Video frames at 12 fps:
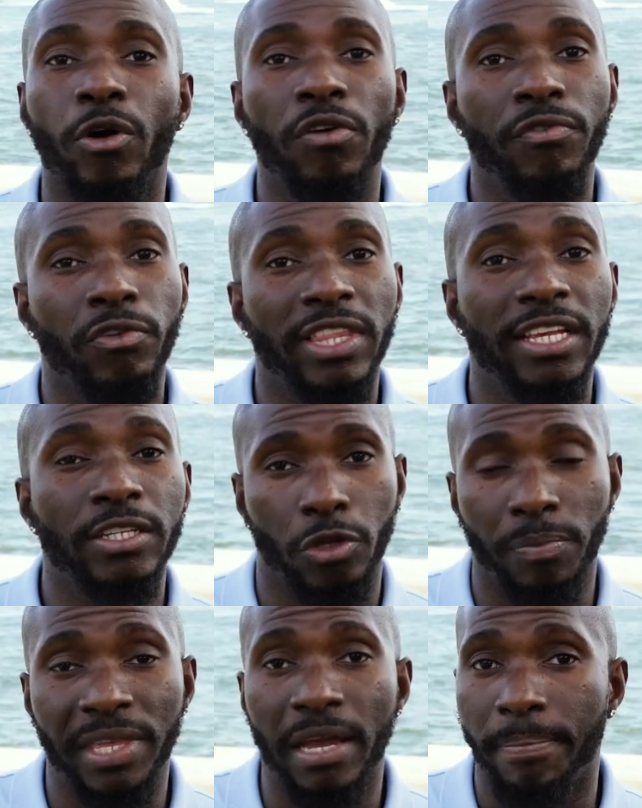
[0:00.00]
revendez
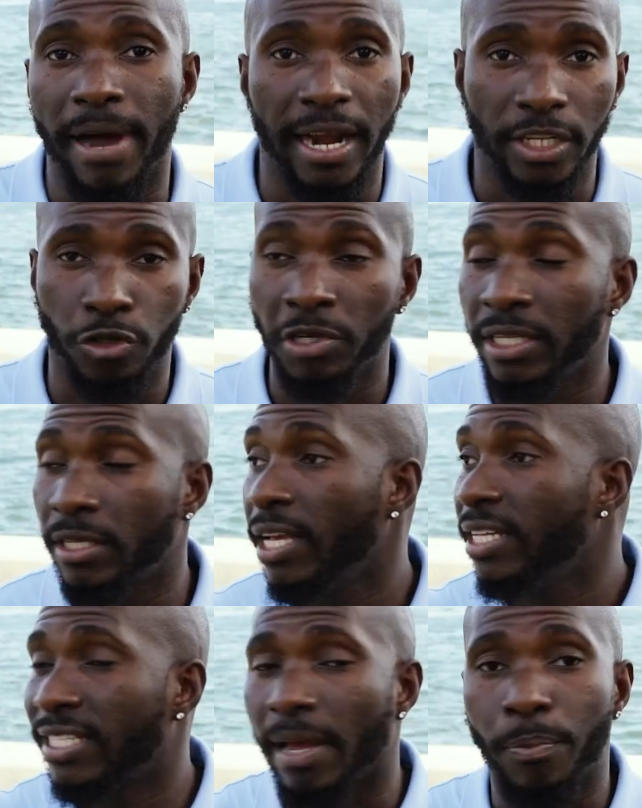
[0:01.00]
ce bien par la suite.
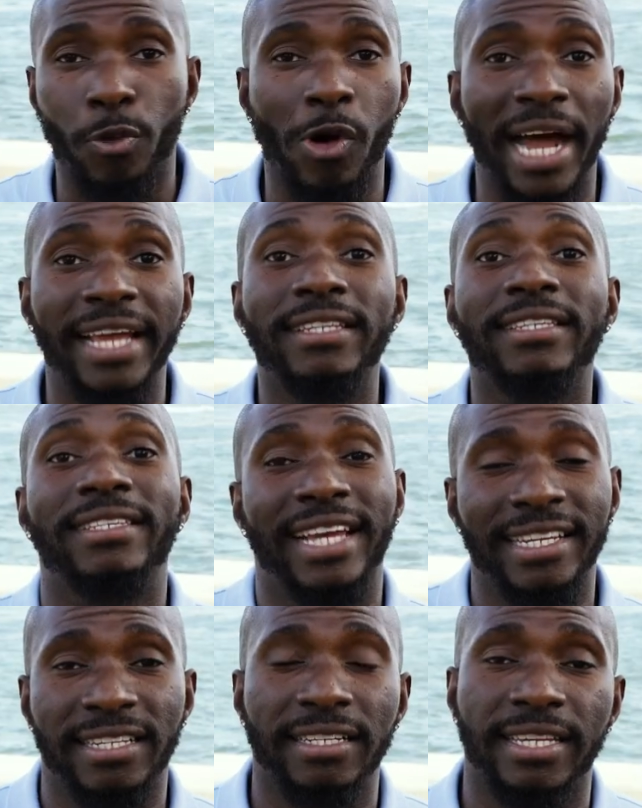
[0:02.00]
Ça pourra être
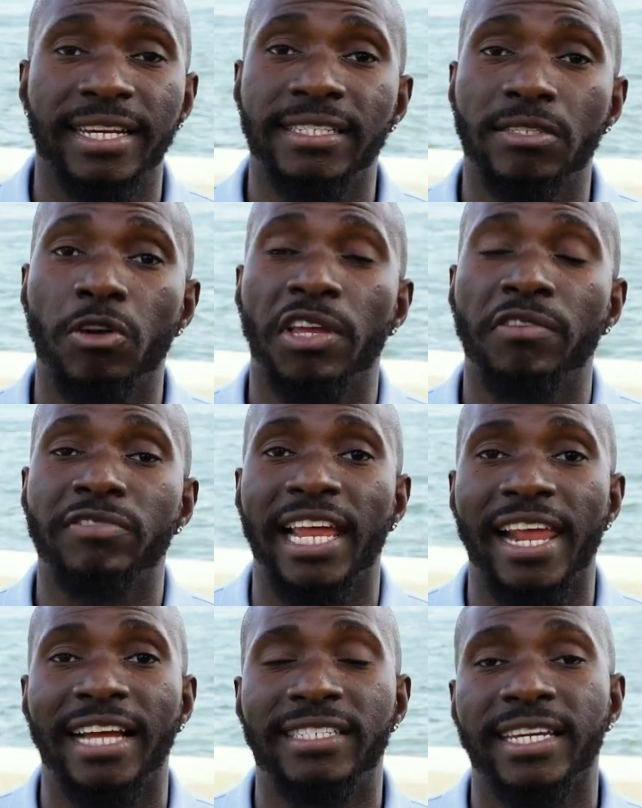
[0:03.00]
très intéressant et vous
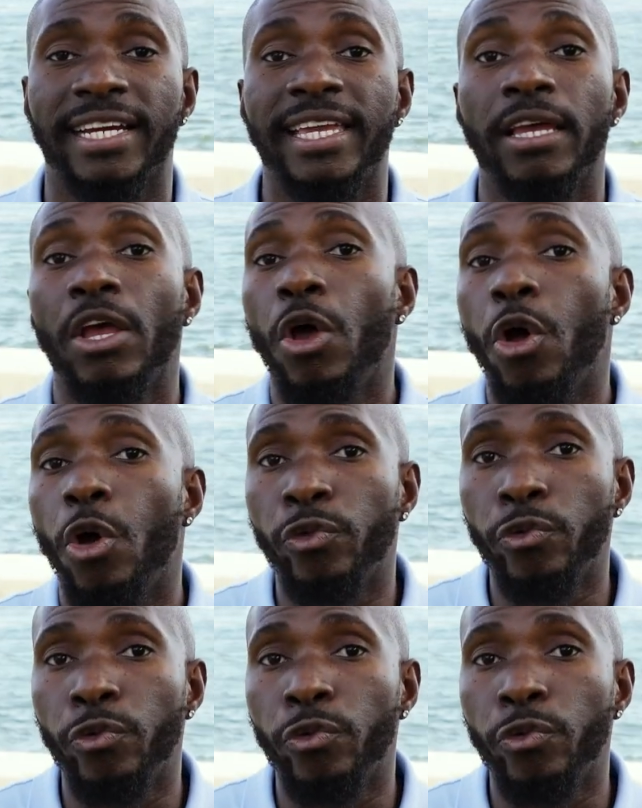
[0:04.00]
allez attirer un